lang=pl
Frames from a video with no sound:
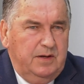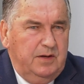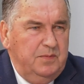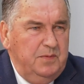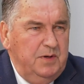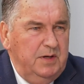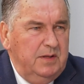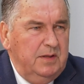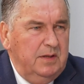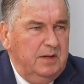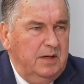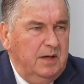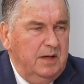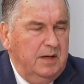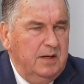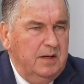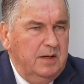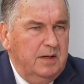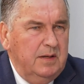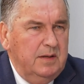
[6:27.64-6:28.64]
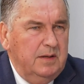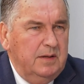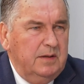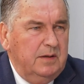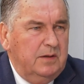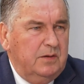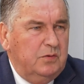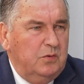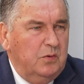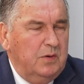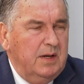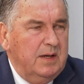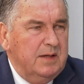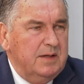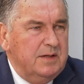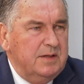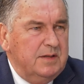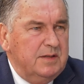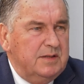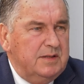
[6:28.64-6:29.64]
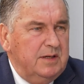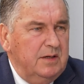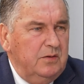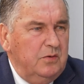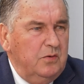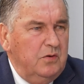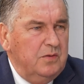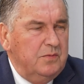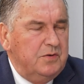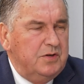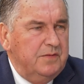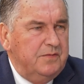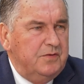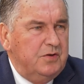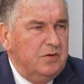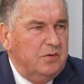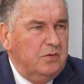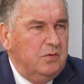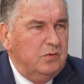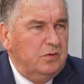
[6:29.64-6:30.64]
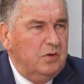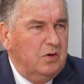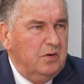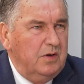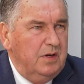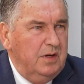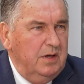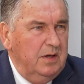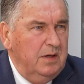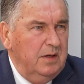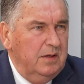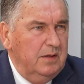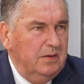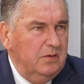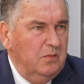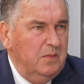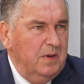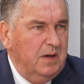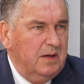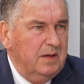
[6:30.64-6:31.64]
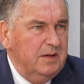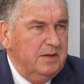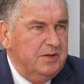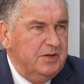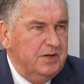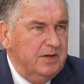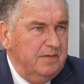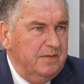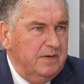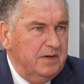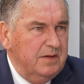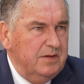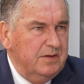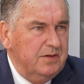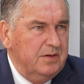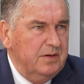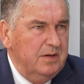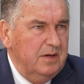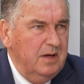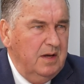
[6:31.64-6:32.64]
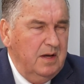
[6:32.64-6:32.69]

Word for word: gmin, które znajdują się w ciągu drogi numer 9.